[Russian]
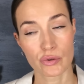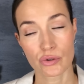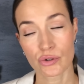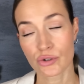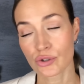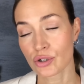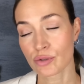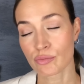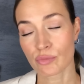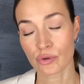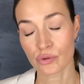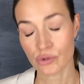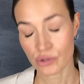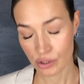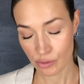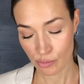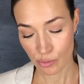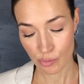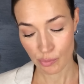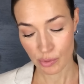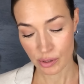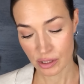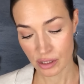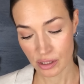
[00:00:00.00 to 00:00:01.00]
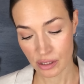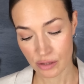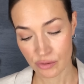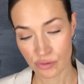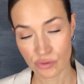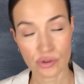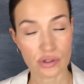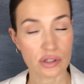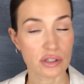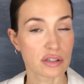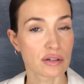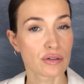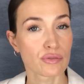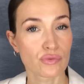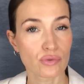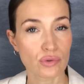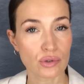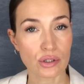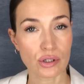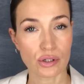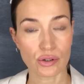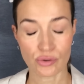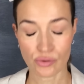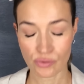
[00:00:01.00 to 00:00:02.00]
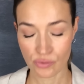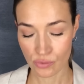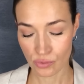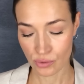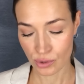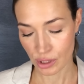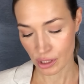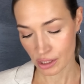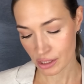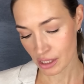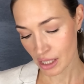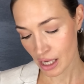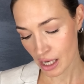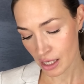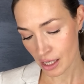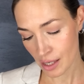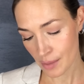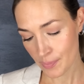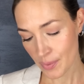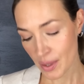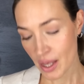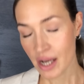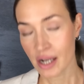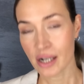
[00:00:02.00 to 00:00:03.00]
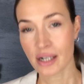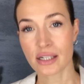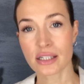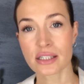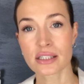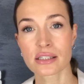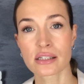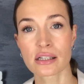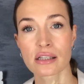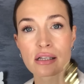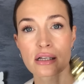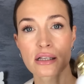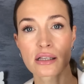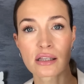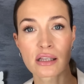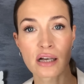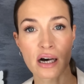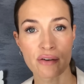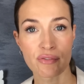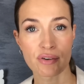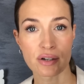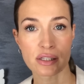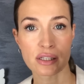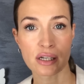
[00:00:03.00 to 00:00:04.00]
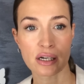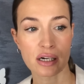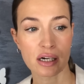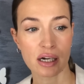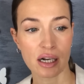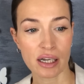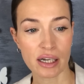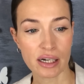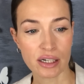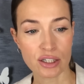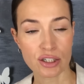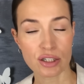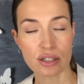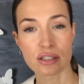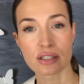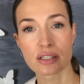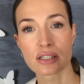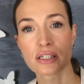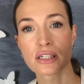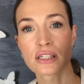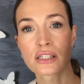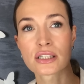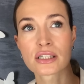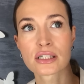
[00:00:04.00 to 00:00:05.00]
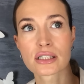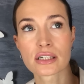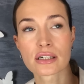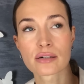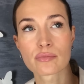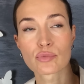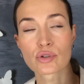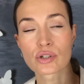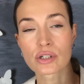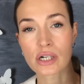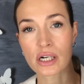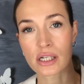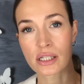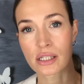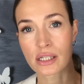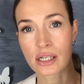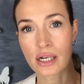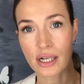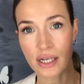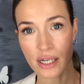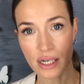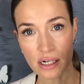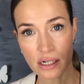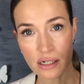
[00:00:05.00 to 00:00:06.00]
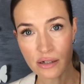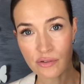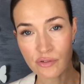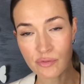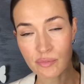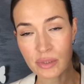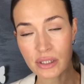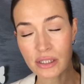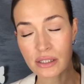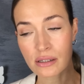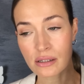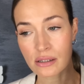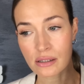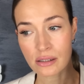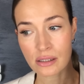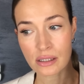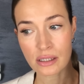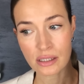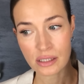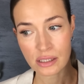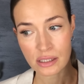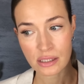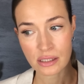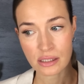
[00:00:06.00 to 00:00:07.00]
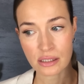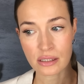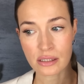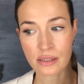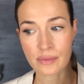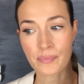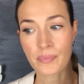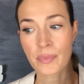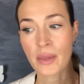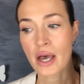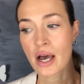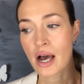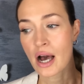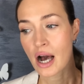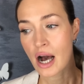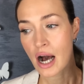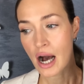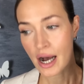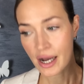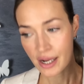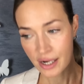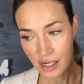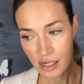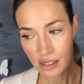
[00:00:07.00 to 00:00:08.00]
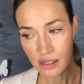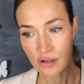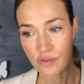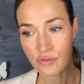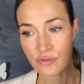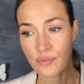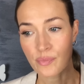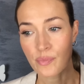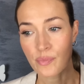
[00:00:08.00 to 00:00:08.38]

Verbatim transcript: Ничего не могу с собой поделать. Вот если вкусно, то вкусно. Далее. Crystal Love Atar Collection. Здесь э, мускатный орех э, из э, орехов.